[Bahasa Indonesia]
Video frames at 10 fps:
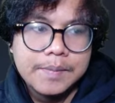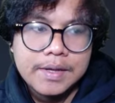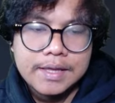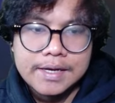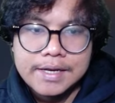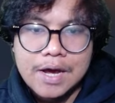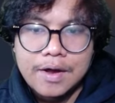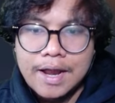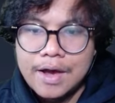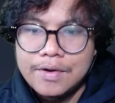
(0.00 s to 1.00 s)
mah tadi di
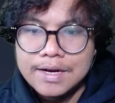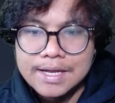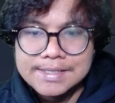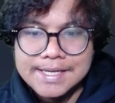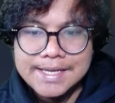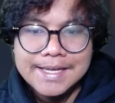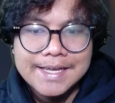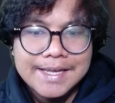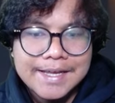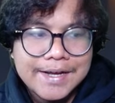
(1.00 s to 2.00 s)
awal-awal gak sih?
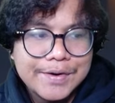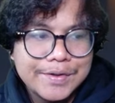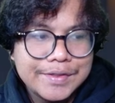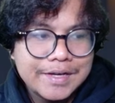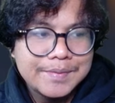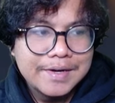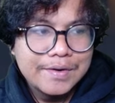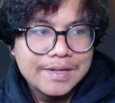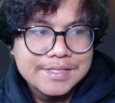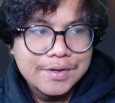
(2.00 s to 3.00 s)
Untuk
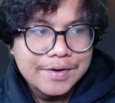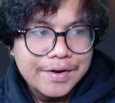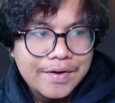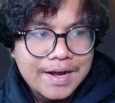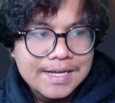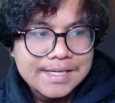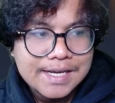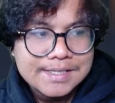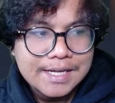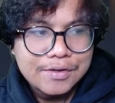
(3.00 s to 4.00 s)
keperluan story doang gak sih
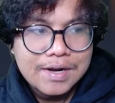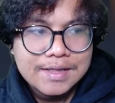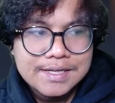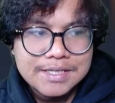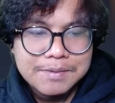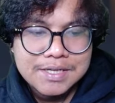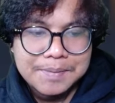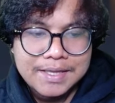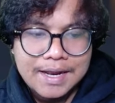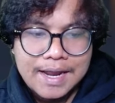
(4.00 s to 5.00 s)
guys? Atau nanti di sini bisa dapat yang